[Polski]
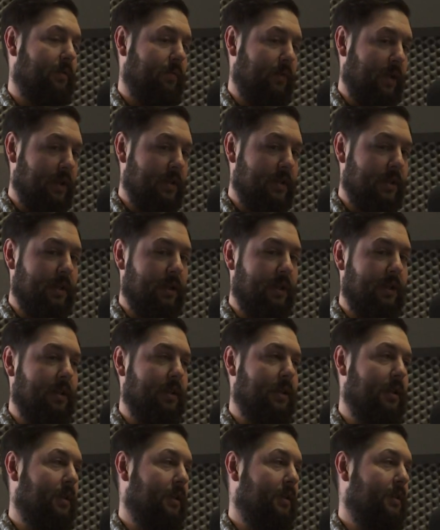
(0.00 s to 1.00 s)

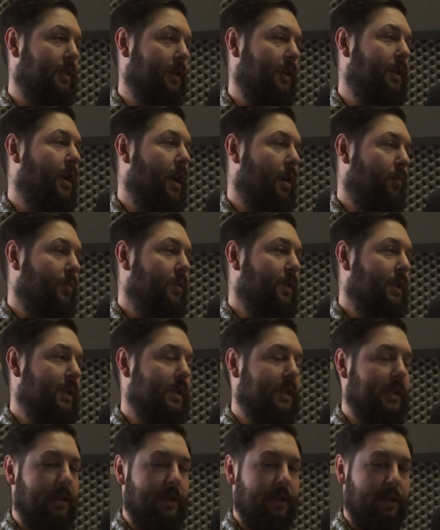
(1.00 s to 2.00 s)
więcej tej
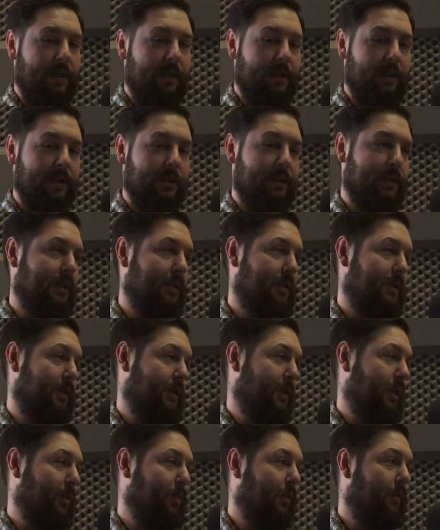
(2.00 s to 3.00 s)
amunicji,
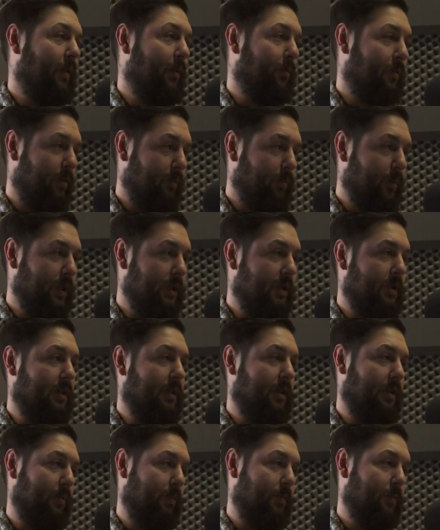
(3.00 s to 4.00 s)
że tak powiem,
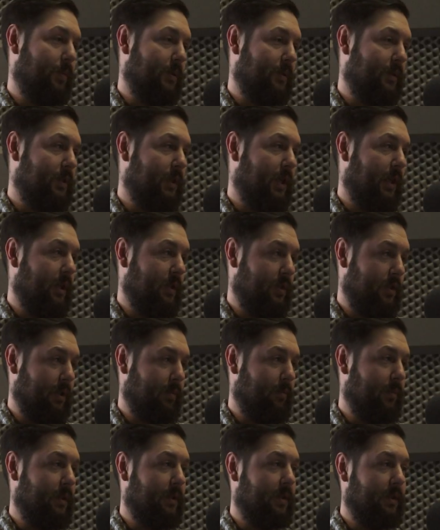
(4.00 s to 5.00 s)
kupić i postrzelać,
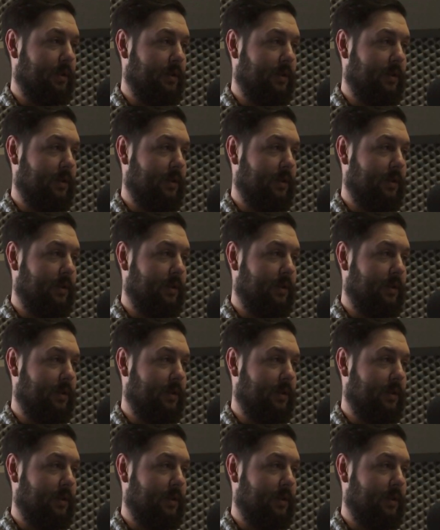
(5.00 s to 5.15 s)
żeby,